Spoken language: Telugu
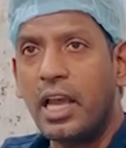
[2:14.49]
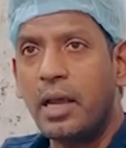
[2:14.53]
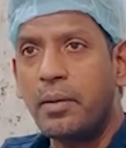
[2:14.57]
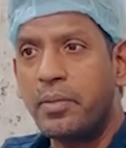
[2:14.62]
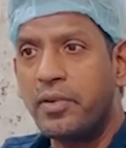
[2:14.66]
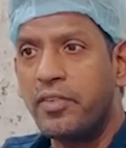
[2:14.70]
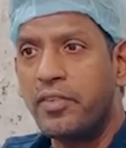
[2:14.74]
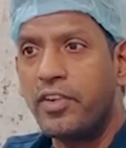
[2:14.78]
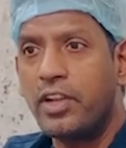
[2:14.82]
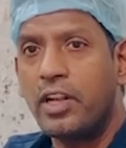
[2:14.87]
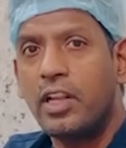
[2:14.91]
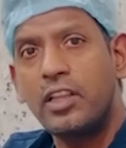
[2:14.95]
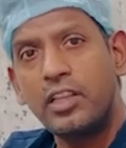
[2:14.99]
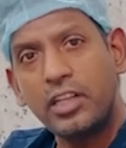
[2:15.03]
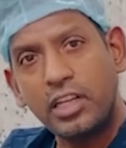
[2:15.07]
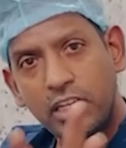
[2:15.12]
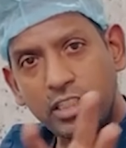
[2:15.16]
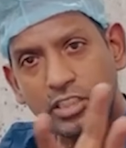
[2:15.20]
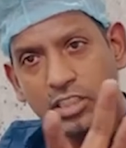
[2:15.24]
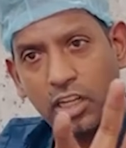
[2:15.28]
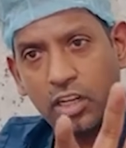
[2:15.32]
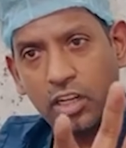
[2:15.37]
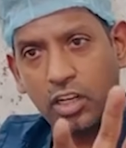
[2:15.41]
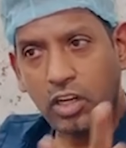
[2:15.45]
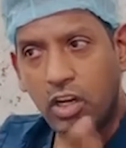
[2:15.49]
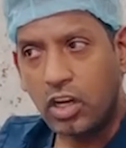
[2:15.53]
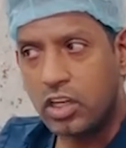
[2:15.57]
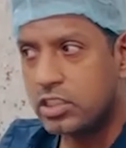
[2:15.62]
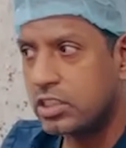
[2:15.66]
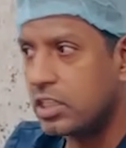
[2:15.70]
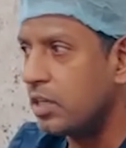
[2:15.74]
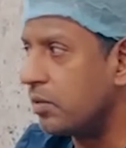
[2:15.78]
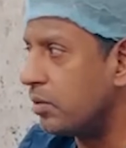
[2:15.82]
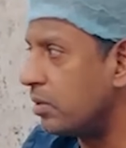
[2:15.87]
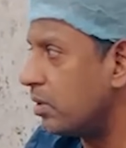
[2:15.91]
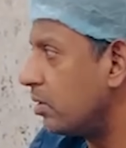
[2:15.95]
యాభై వేలు ఎందుకంటే చాలా
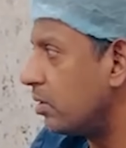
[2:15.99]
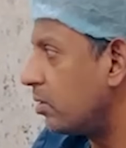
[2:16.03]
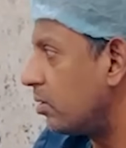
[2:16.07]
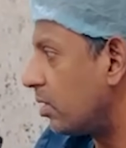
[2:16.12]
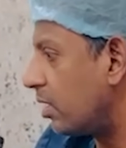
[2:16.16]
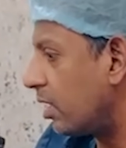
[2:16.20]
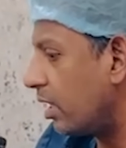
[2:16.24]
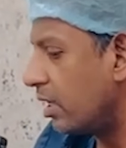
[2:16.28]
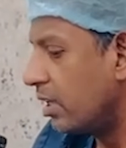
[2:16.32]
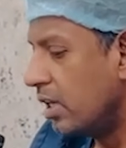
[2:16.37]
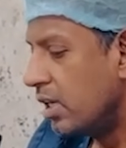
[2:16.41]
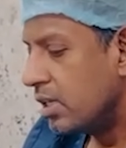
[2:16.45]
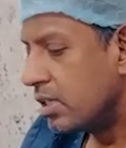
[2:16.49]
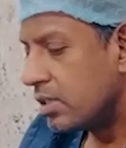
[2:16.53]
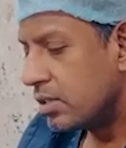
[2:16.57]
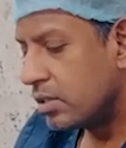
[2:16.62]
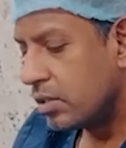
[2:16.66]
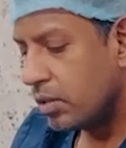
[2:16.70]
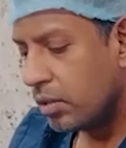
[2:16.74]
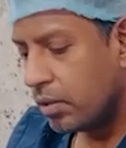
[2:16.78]
కాస్ట్లీ ఉంటూ ఉంటాయి సో